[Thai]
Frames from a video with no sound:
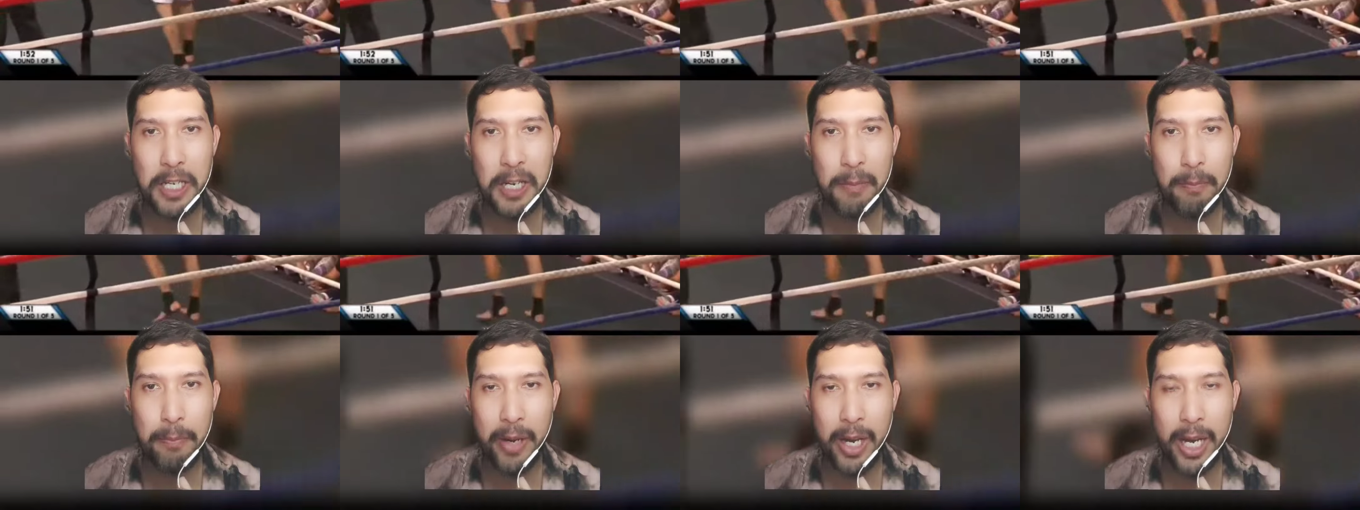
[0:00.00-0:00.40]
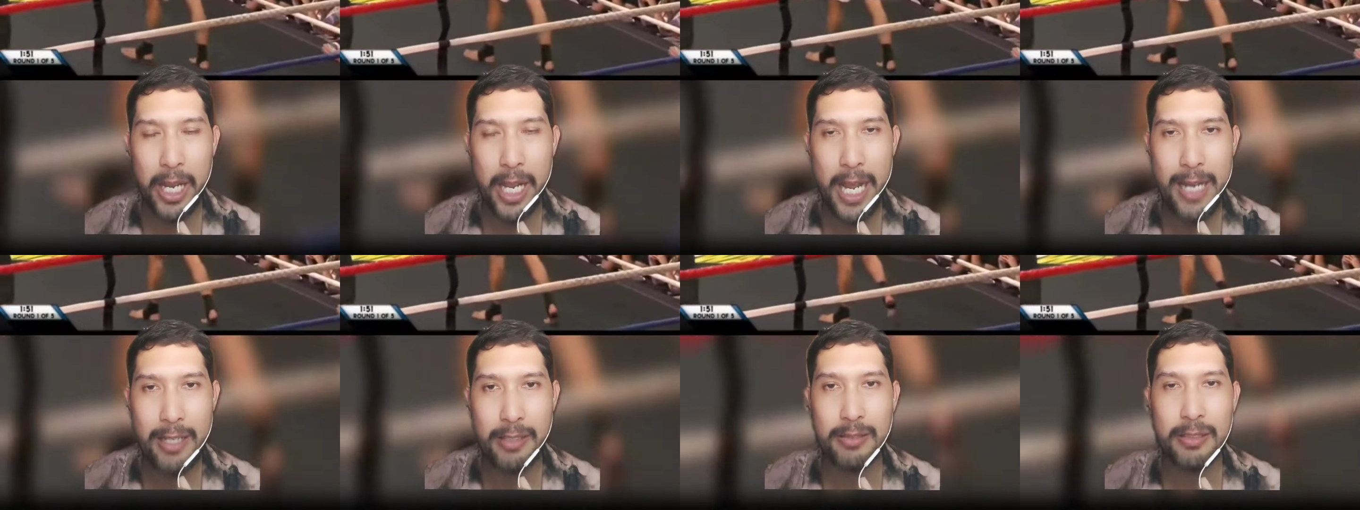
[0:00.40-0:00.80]
เกือบเพรี
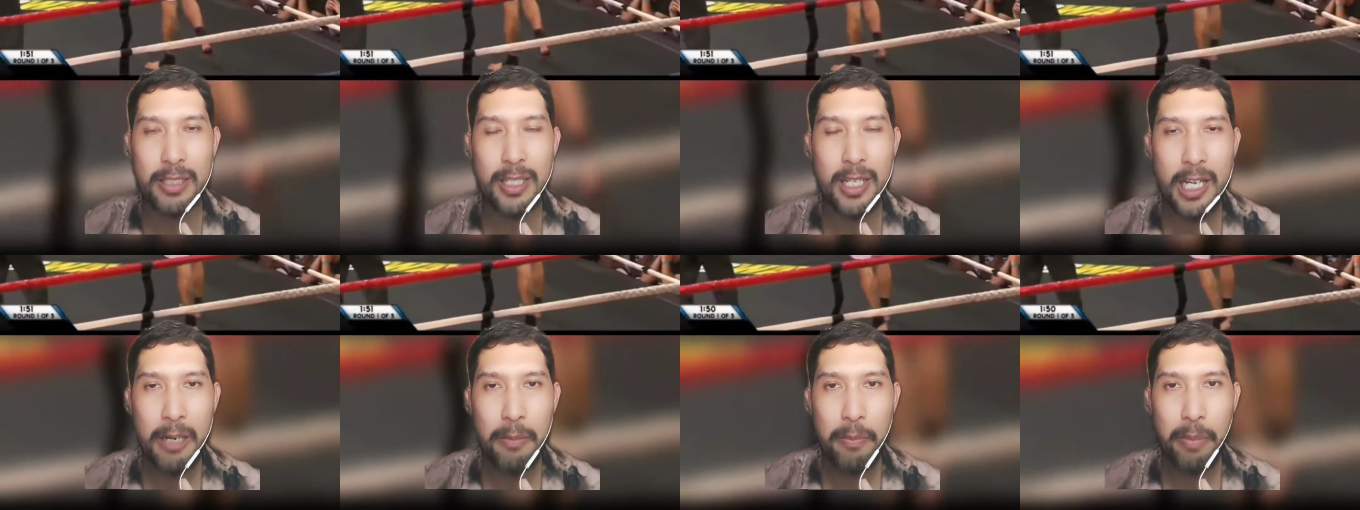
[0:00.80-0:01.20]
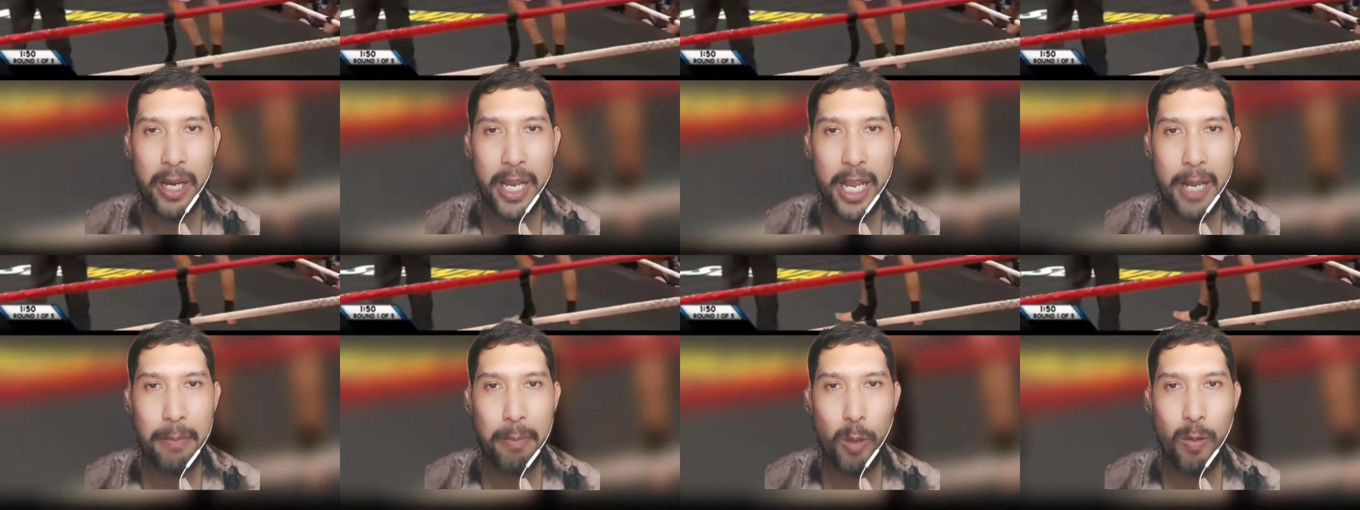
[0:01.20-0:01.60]
ยง เพ
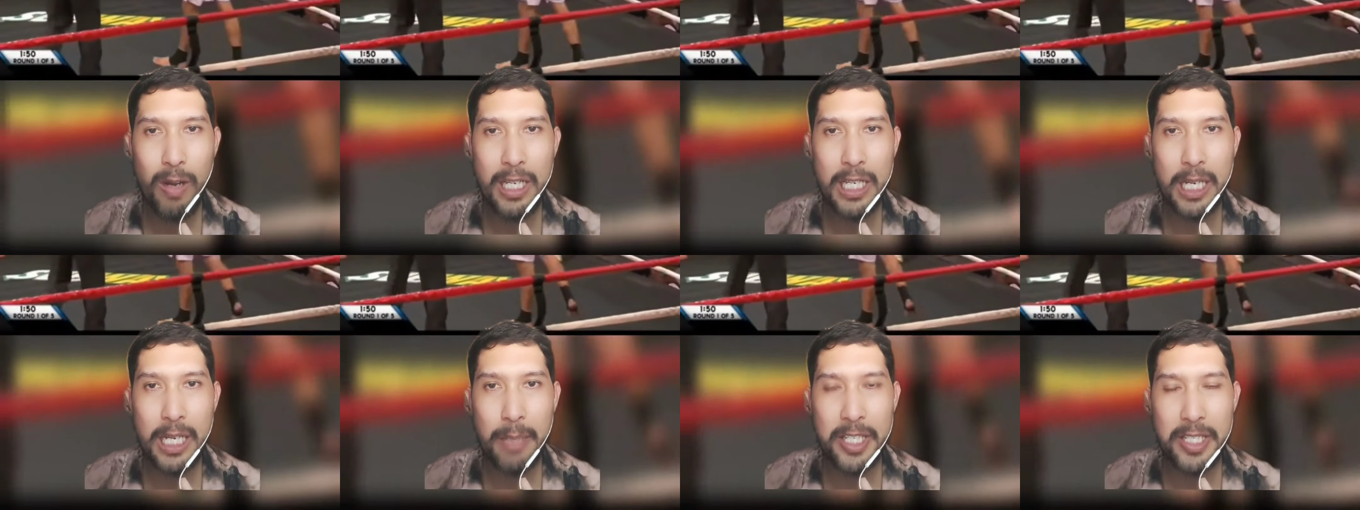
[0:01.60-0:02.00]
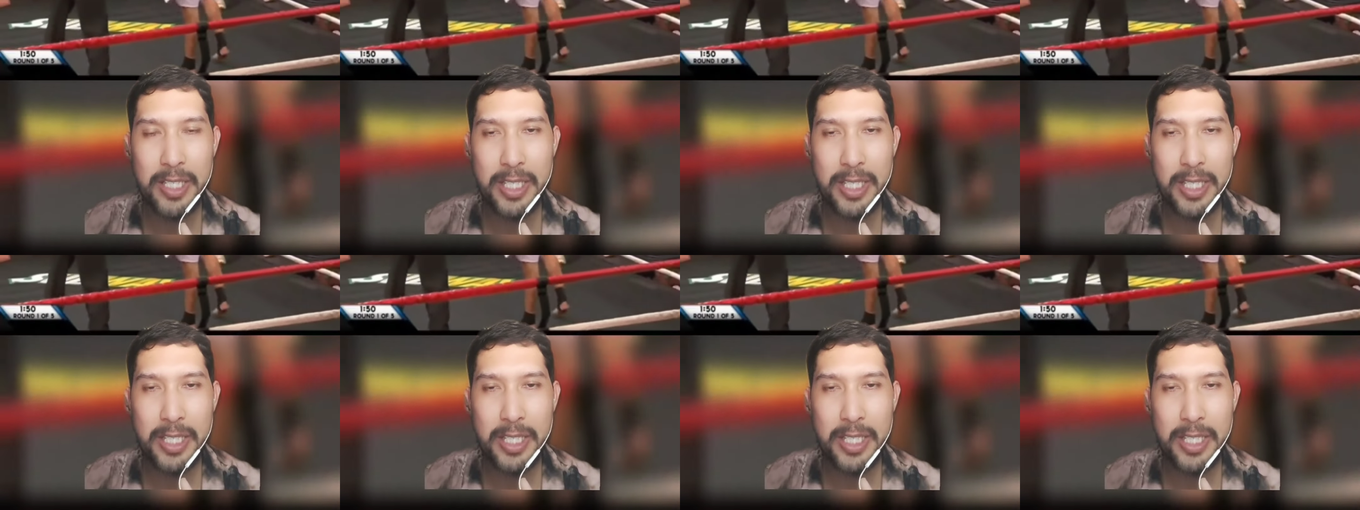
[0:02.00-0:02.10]
รียงแปลว่าเกือบจะ